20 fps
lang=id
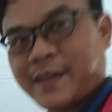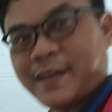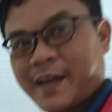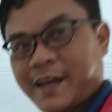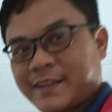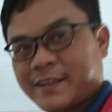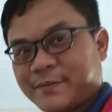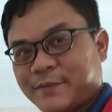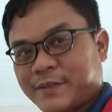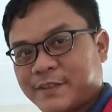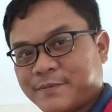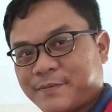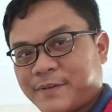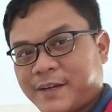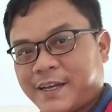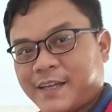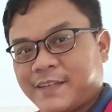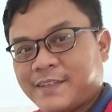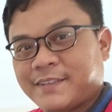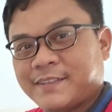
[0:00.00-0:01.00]
ya
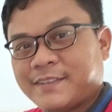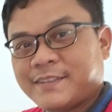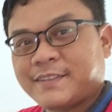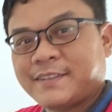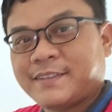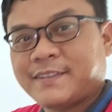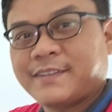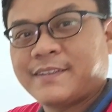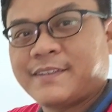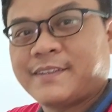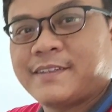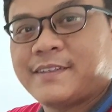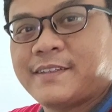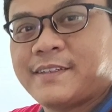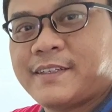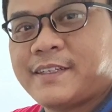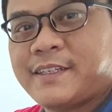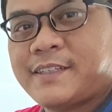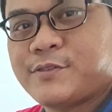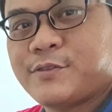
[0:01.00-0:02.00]
teman-teman
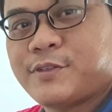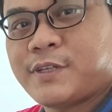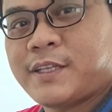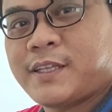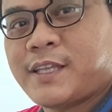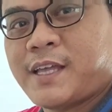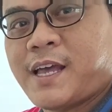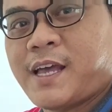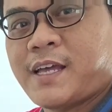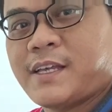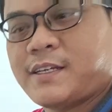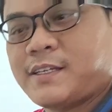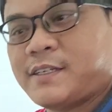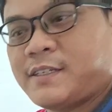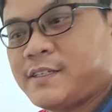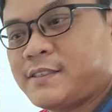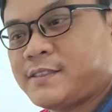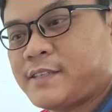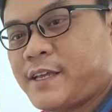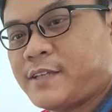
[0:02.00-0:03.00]
Ini sudah kita
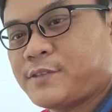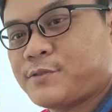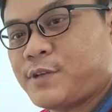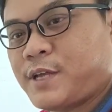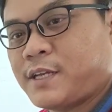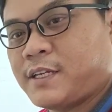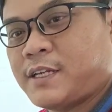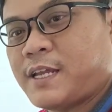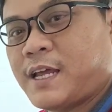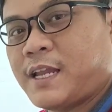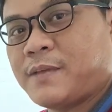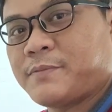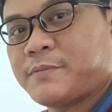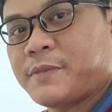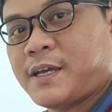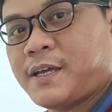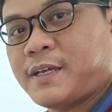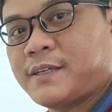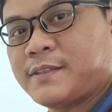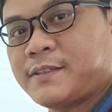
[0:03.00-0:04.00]
uh, Saya sudah di dalam
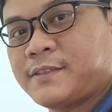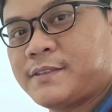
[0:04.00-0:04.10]
ya